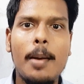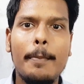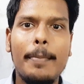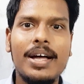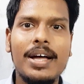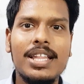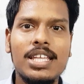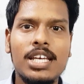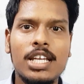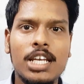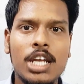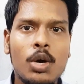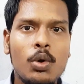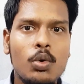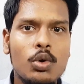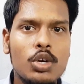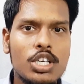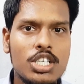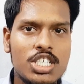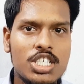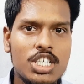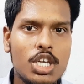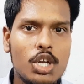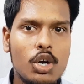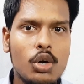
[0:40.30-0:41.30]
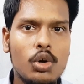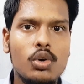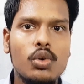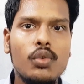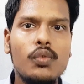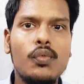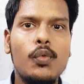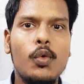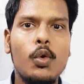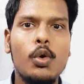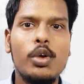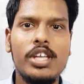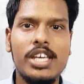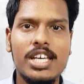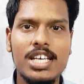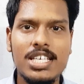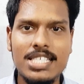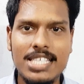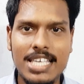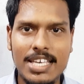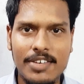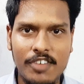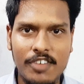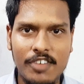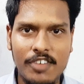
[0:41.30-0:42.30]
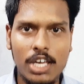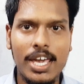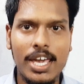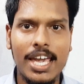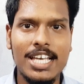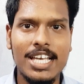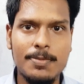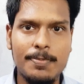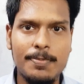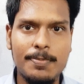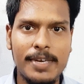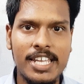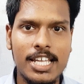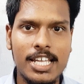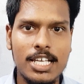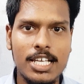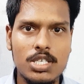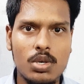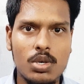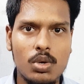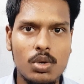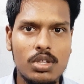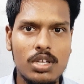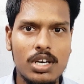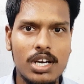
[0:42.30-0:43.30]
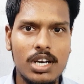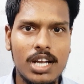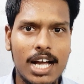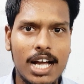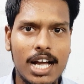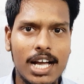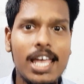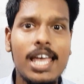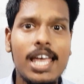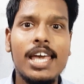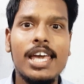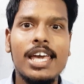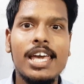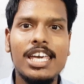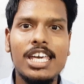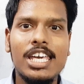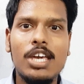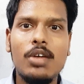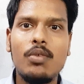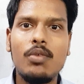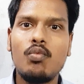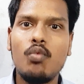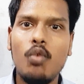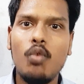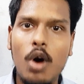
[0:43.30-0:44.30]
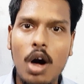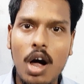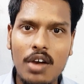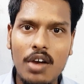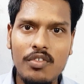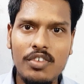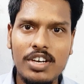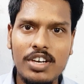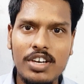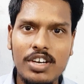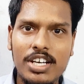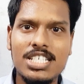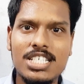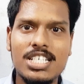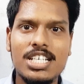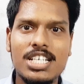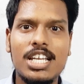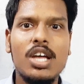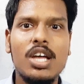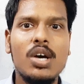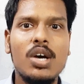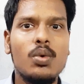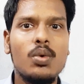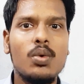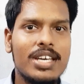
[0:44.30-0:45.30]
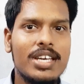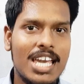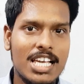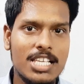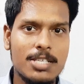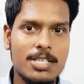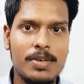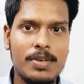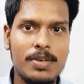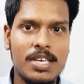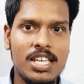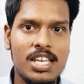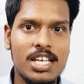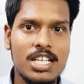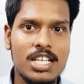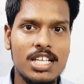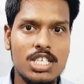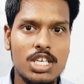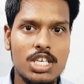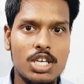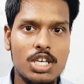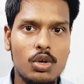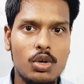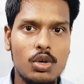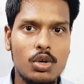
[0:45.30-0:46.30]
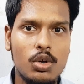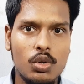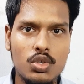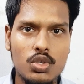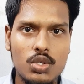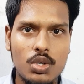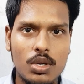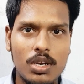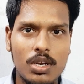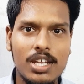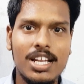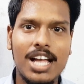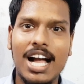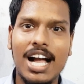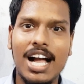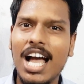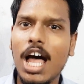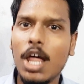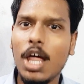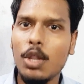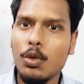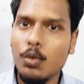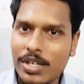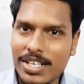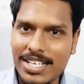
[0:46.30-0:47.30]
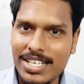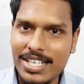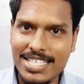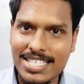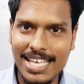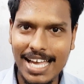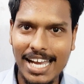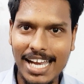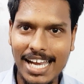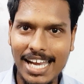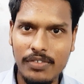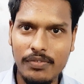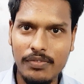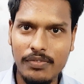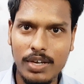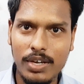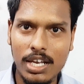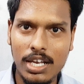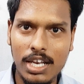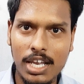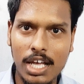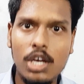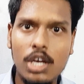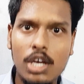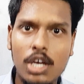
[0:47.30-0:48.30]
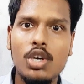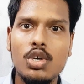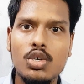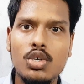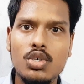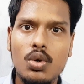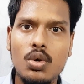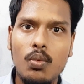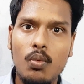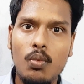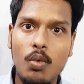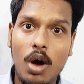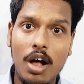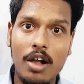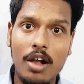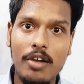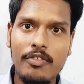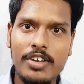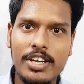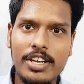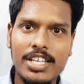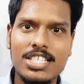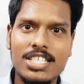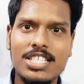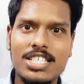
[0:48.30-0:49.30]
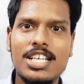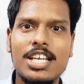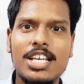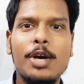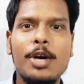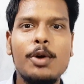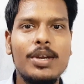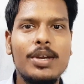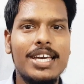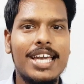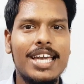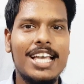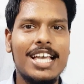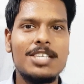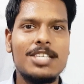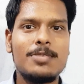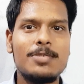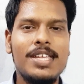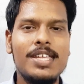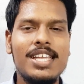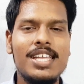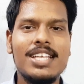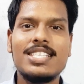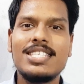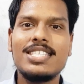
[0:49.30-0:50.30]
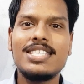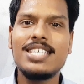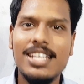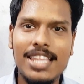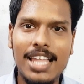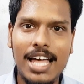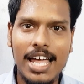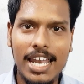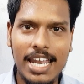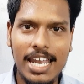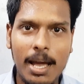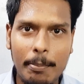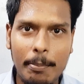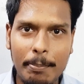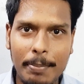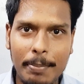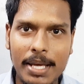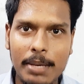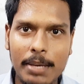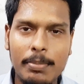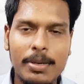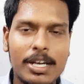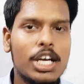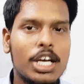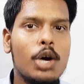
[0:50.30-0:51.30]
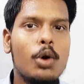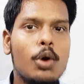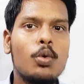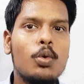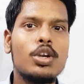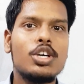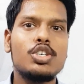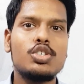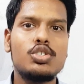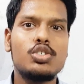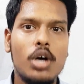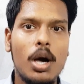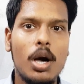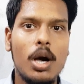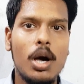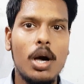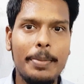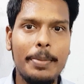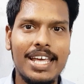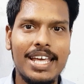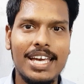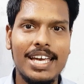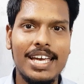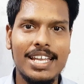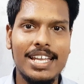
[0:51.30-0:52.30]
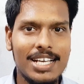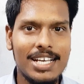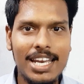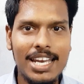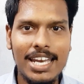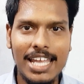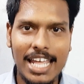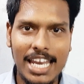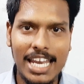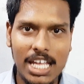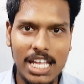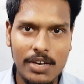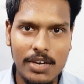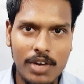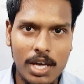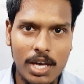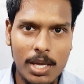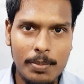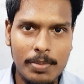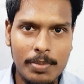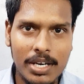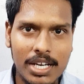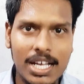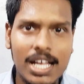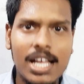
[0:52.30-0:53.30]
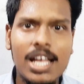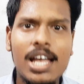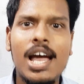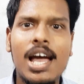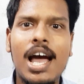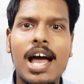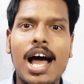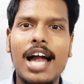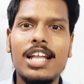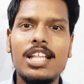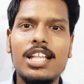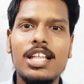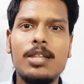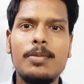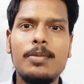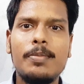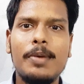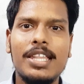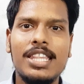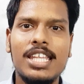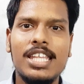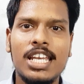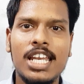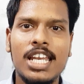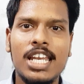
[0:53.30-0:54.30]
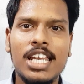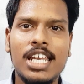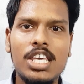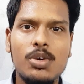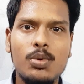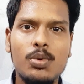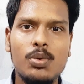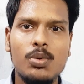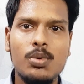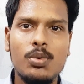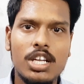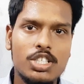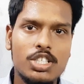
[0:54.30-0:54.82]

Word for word: பார்த்தீங்கன்னா உங்களுக்கு ஜீரோ டு ஃபோர் இயர்ஸ் வரைக்கும் எக்ஸ்பீரியன்ஸ் கொடுத்துருக்காங்க வால்வ் இண்டஸ்ட்ரியில் உங்களுக்கு எக்ஸ்பீரியன்ஸ் இருக்கணும்னு சொல்லியிருக்காங்க அதுவும் டிசைனிங் ஃபீல்டில் ஸோ வால்வ் இண்டஸ்ட்ரியில் உங்களுக்கு எக்ஸ்பீரியன்ஸ் இருந்தாலே அப்ளை பண்ணுங்கள் உங்களுக்கு ஜாப் கிடைக்கிறதுக்கு நிறைய வாய்ப்பு இருக்குது அடுத்தது பார்த்தீங்கன்னா இவங்க